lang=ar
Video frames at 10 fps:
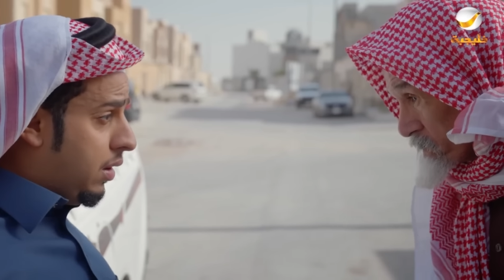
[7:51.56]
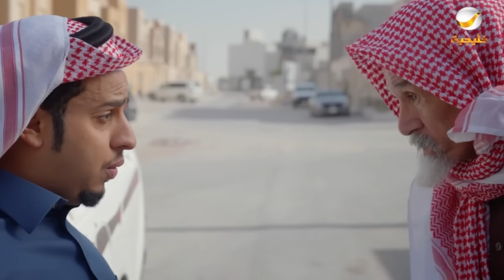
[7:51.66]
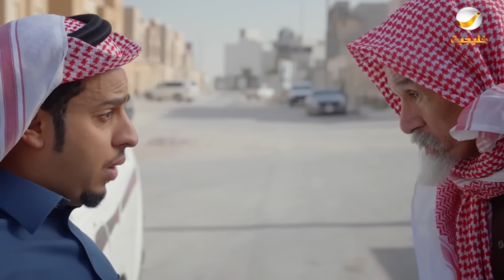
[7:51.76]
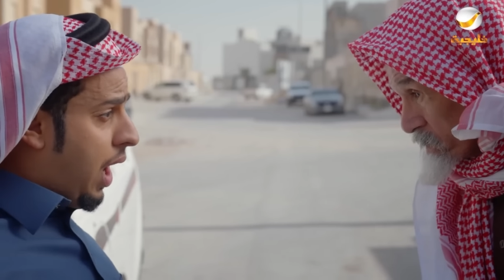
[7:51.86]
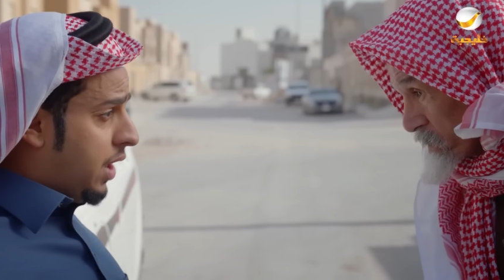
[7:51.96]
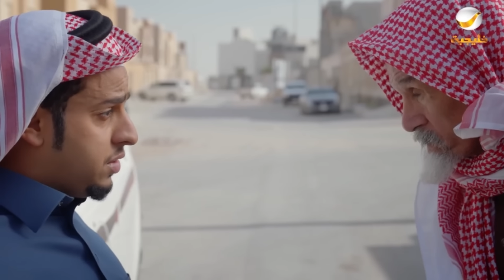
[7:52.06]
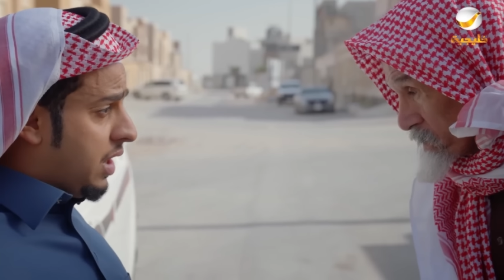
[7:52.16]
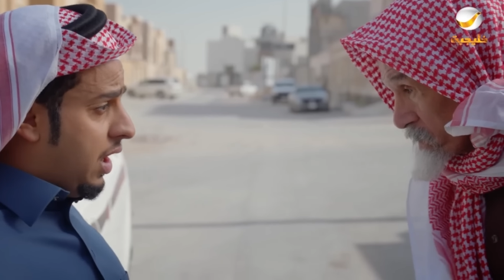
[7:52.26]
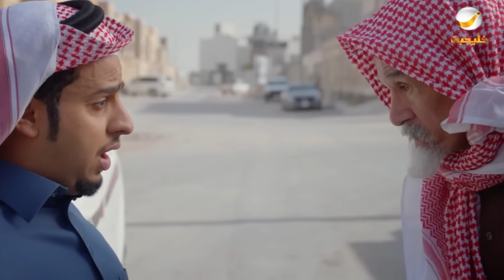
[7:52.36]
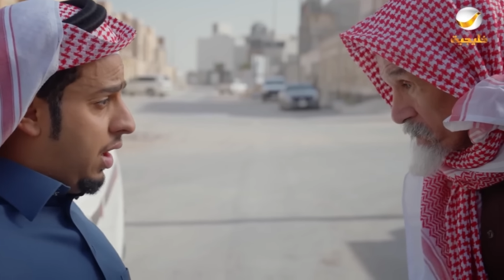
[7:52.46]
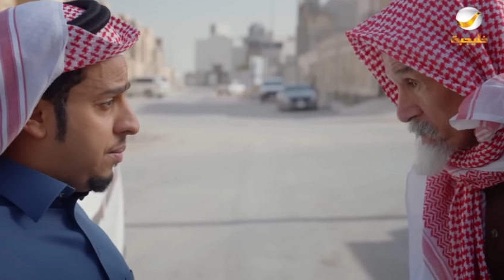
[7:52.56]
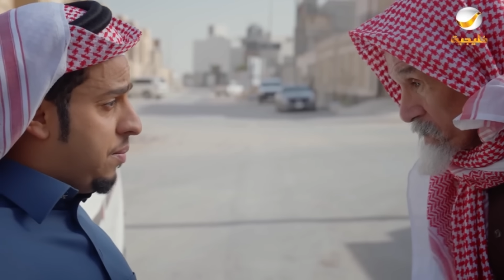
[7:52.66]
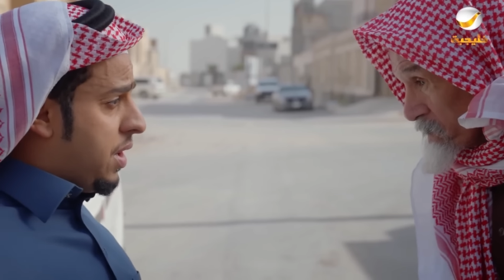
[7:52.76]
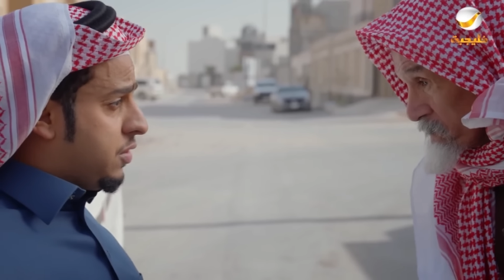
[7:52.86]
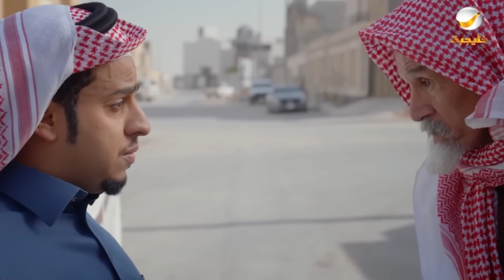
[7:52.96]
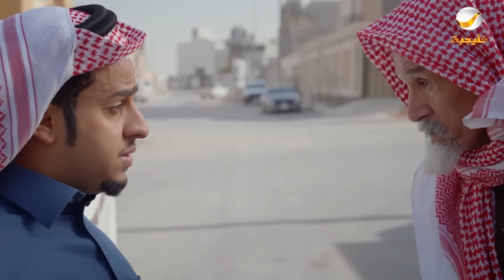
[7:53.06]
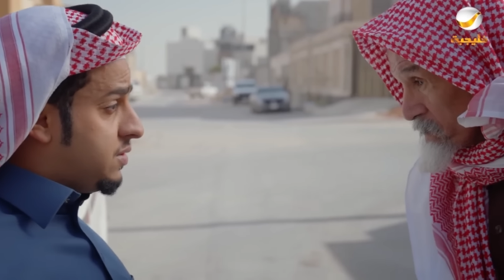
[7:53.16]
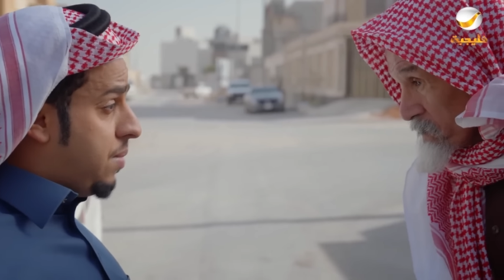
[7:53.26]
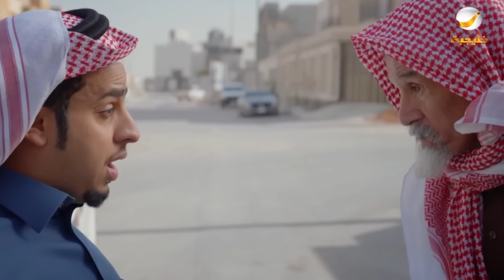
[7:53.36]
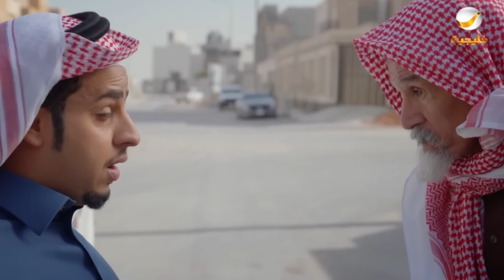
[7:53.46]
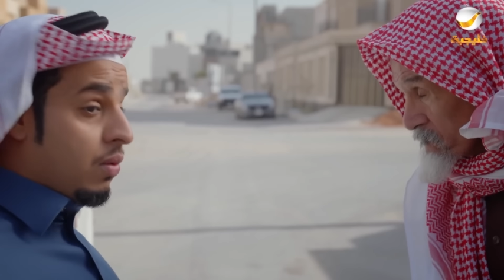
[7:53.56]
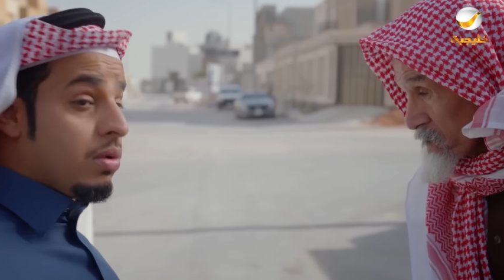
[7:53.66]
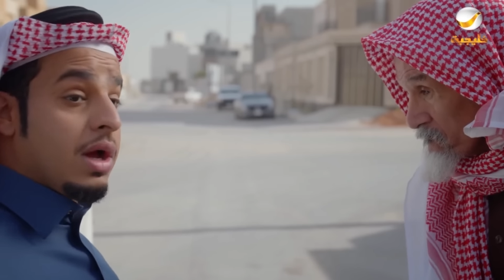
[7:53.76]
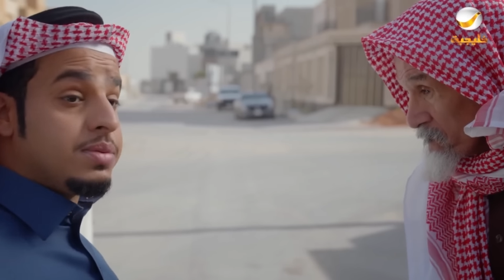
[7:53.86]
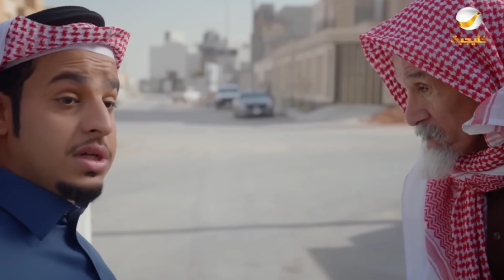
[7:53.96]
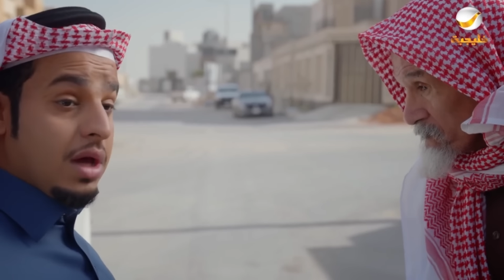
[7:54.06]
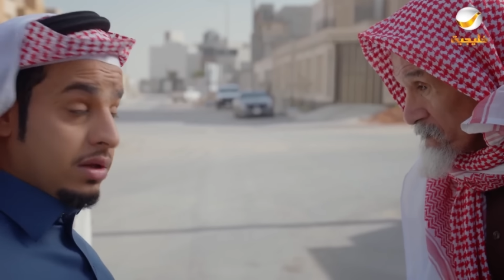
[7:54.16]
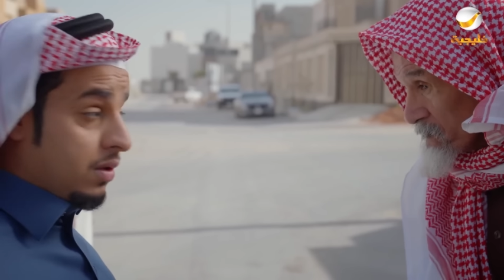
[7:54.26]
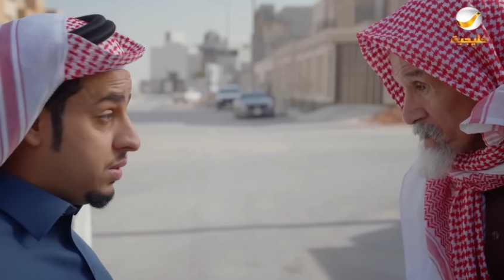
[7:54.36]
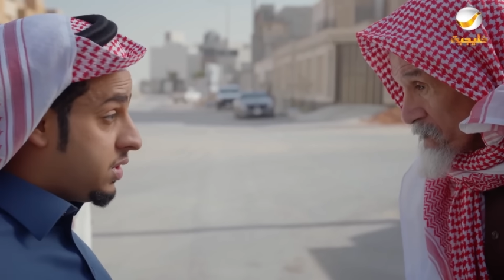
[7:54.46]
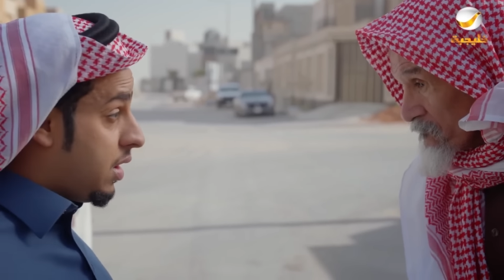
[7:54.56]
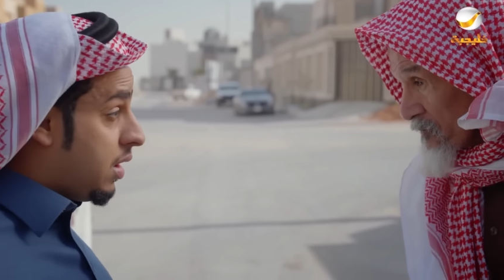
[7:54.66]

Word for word: واحد طلع من بيتكم الزباله وركب سيارته ومشى.